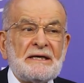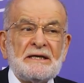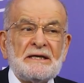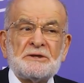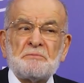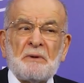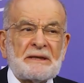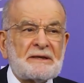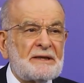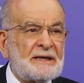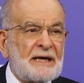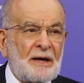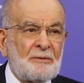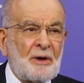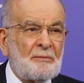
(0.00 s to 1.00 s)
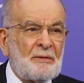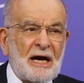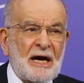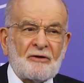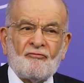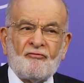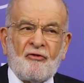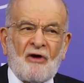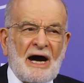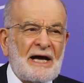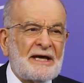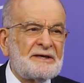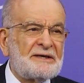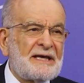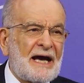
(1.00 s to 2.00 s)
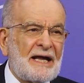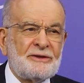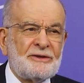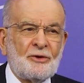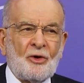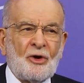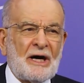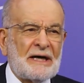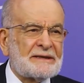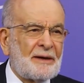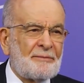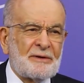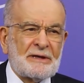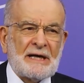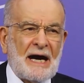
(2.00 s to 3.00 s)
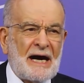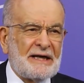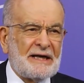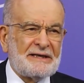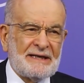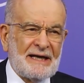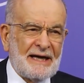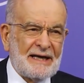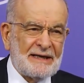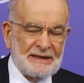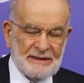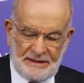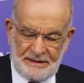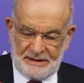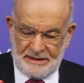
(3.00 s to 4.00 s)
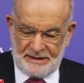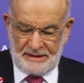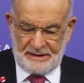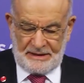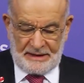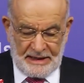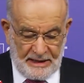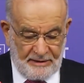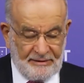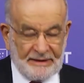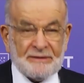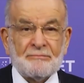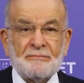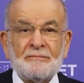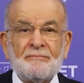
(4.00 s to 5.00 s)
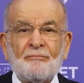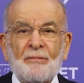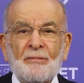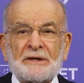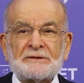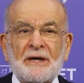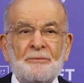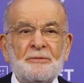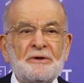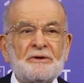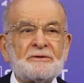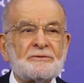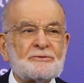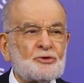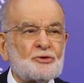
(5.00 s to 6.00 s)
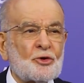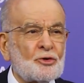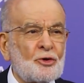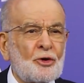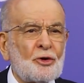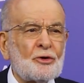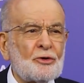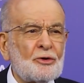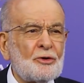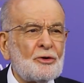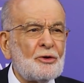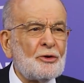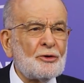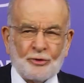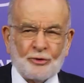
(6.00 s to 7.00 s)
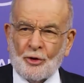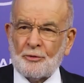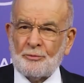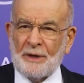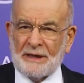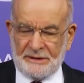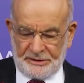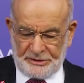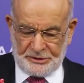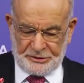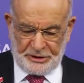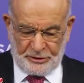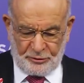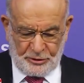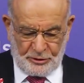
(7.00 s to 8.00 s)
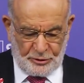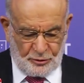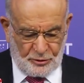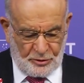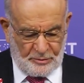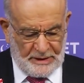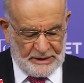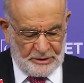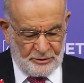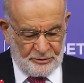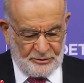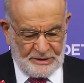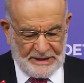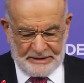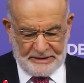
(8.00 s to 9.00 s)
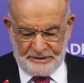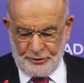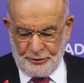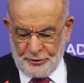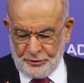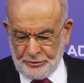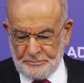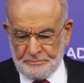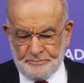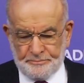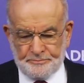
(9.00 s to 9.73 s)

ispatlayamamak vay geldi o adamın haline. Evet. Başka bir soru yok. Ben de teşekkür ediyorum. Hayırlı günler diliyorum.